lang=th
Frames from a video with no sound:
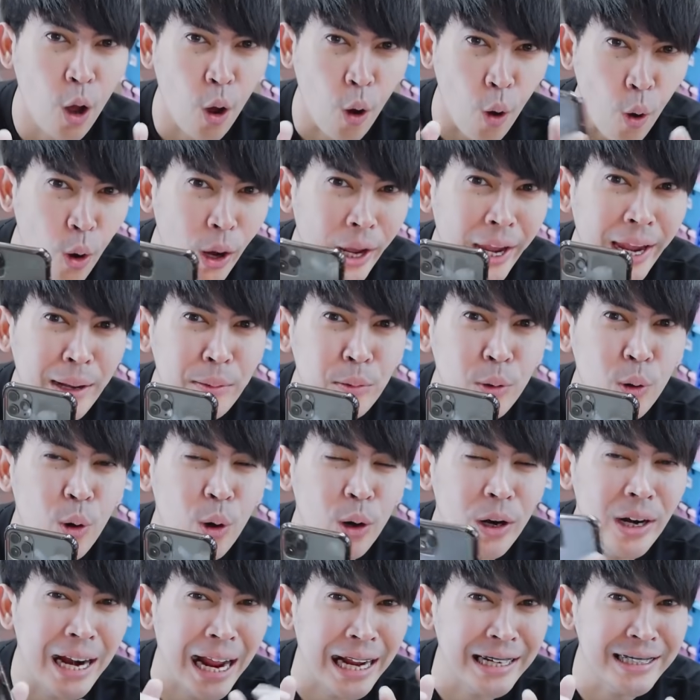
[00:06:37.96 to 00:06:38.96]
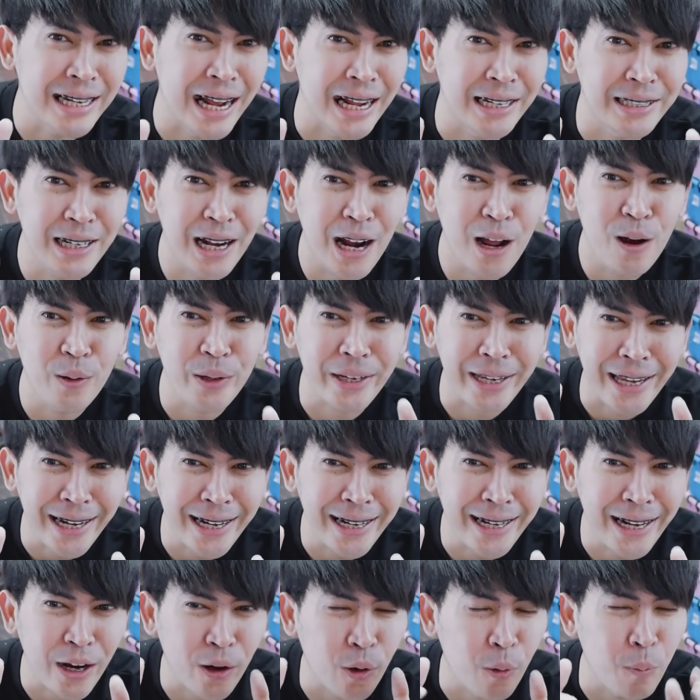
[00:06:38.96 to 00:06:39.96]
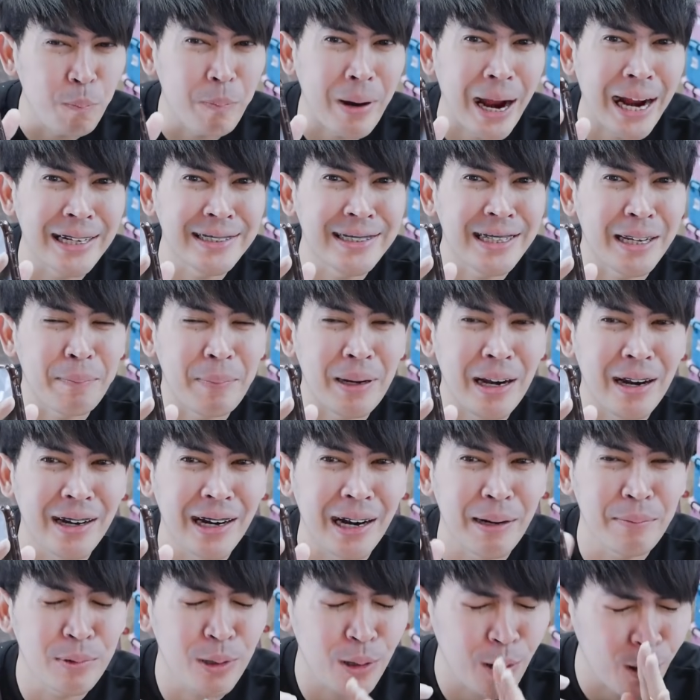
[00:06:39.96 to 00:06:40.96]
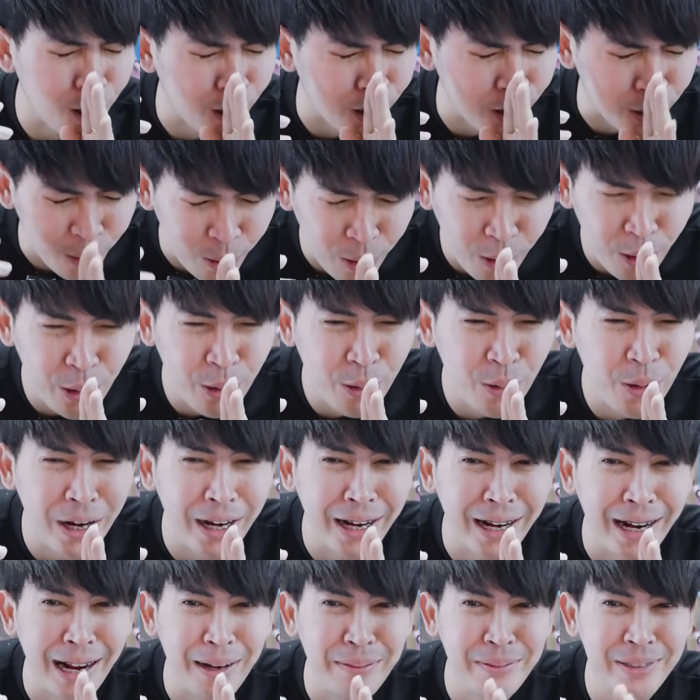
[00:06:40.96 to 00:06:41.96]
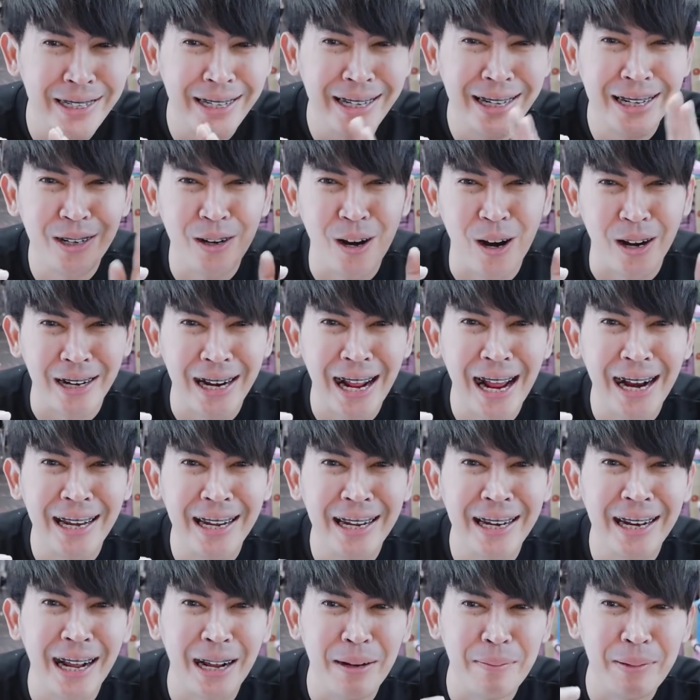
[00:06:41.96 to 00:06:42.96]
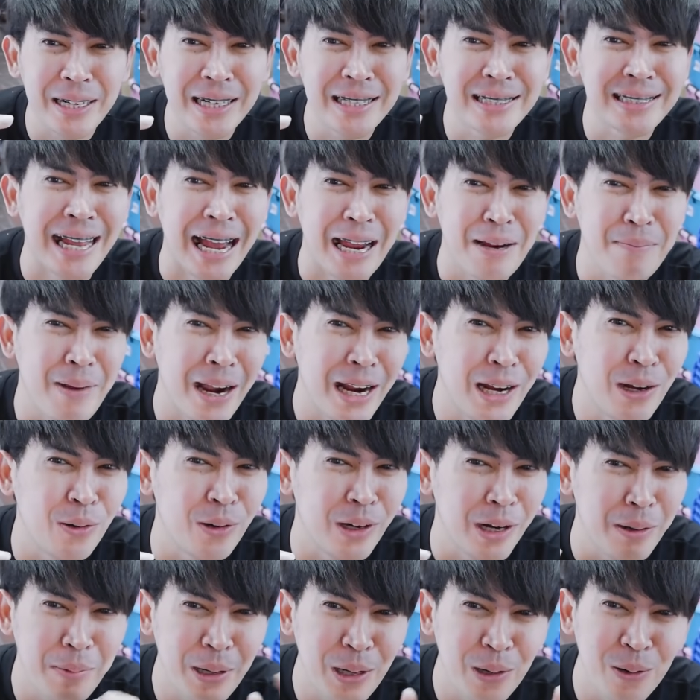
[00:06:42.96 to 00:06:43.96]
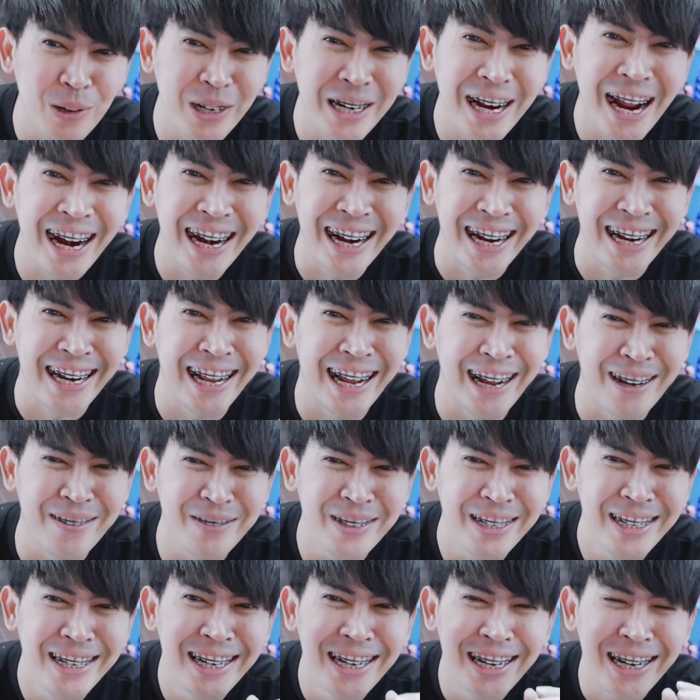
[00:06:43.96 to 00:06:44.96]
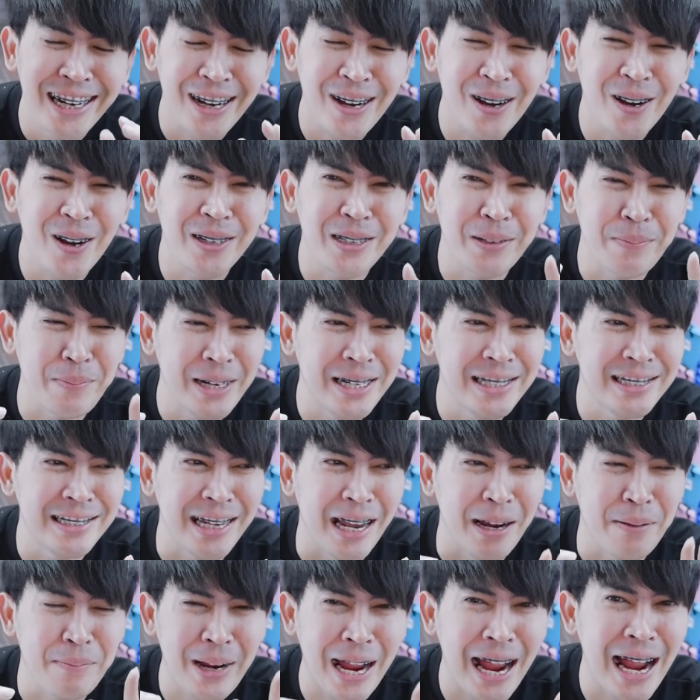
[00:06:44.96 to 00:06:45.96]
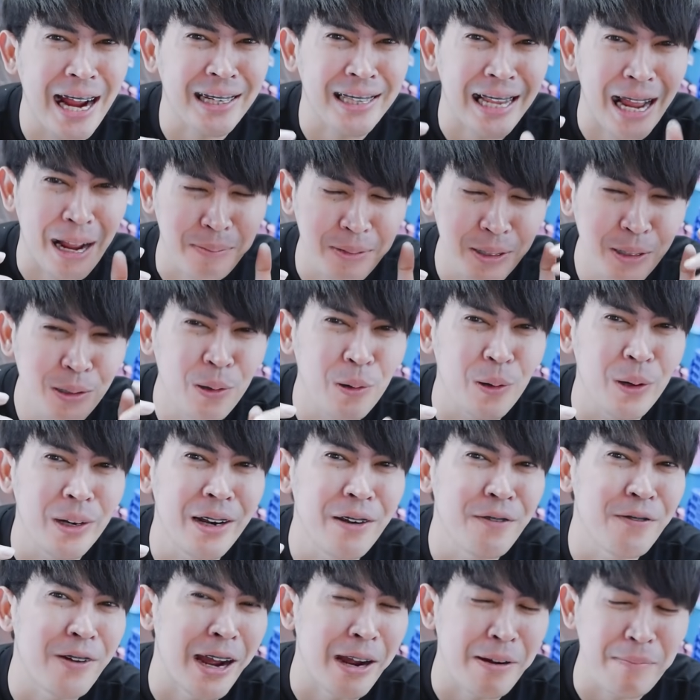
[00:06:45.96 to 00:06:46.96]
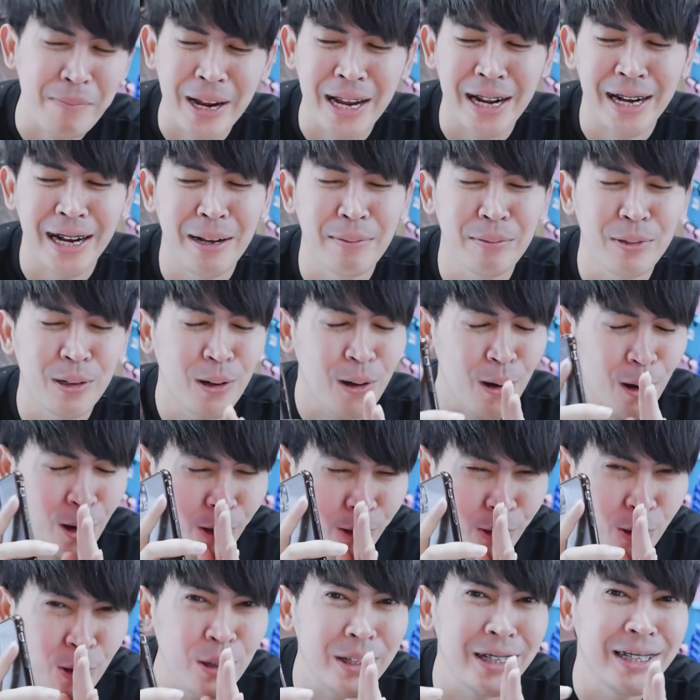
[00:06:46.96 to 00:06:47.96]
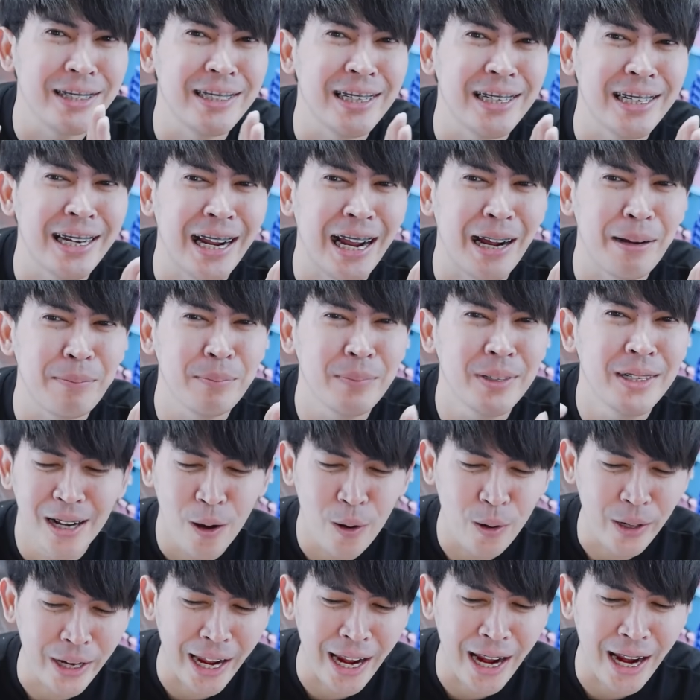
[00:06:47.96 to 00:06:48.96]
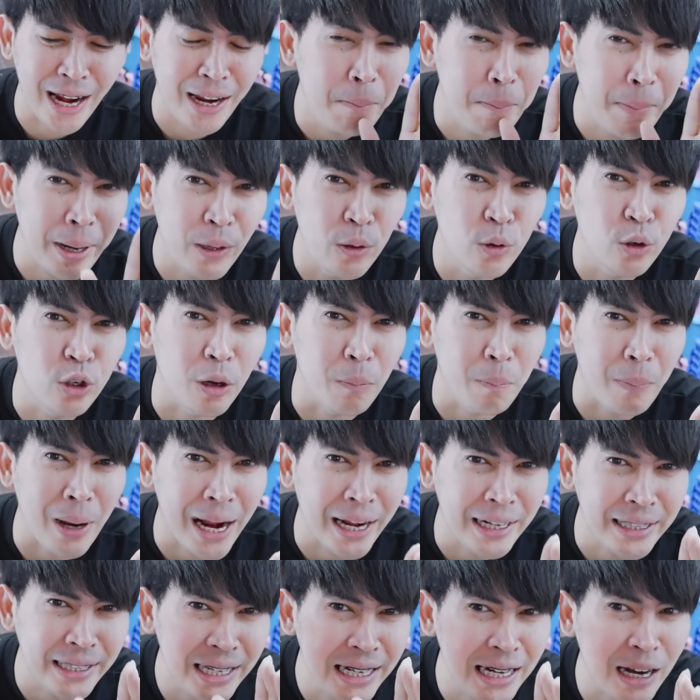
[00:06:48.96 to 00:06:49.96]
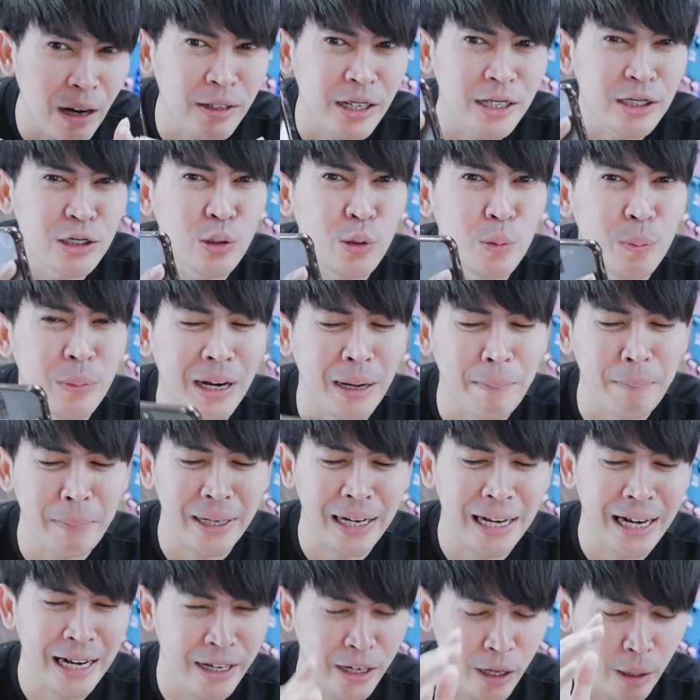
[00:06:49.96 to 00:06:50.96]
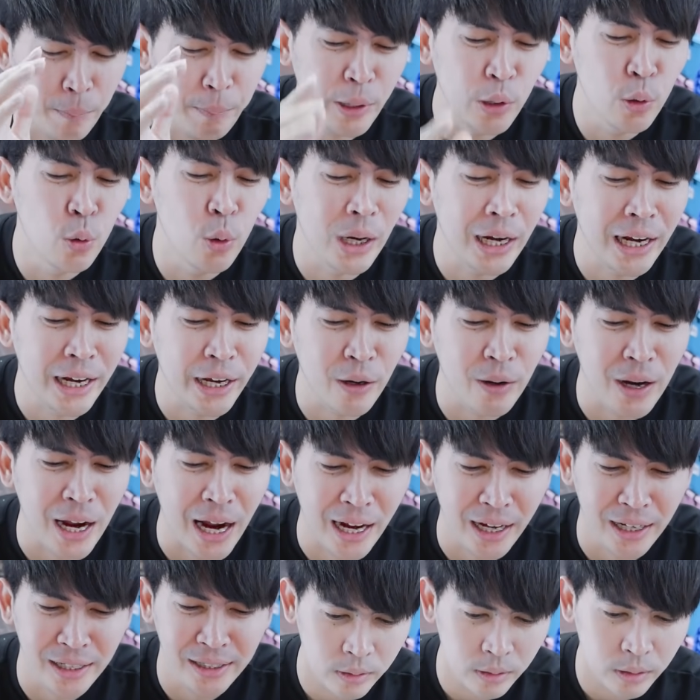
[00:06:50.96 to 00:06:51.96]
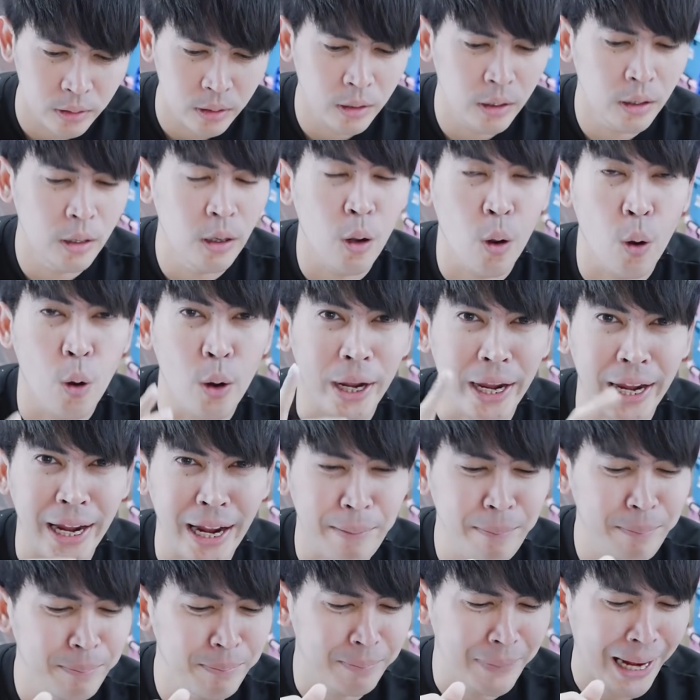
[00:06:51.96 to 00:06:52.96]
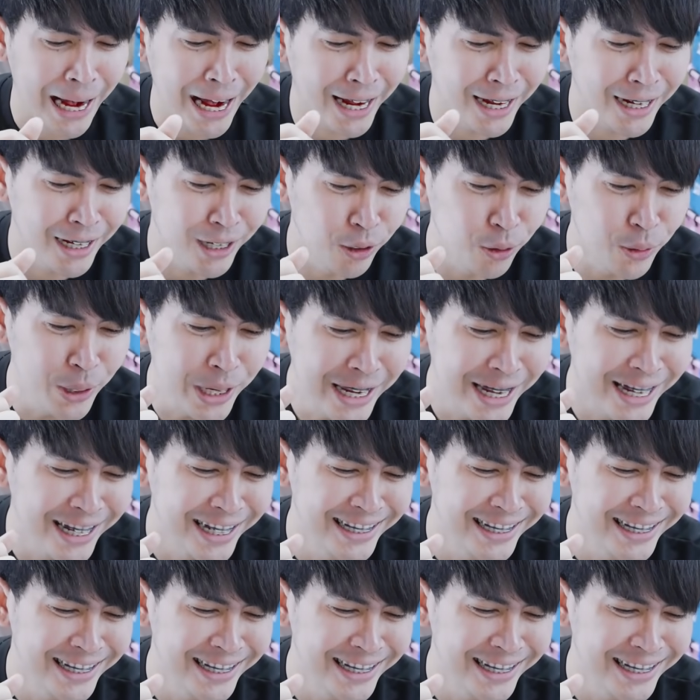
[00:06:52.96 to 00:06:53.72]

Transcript: โอเคครับทุกคนหลังจากที่เรากินขนมปังเสร็จไปแล้วนะครับต้องขอโทษด้วยนะครับที่ก่อนหน้านี้นะครับ คือสายไม้หลุดแล้วไม่รู้เรื่องเลยนะครับ ก็จะเป็นเสียงภาคตามที่ทุกคนได้ฟังไปนะครับ ต้องขอโทษจริงๆนะครับโอเค เมนูต่อไปที่เราจะสุ่มนะครับเป็นอะไรเราไปดูกันเลยดีกว่าโอเคครับไป ลุย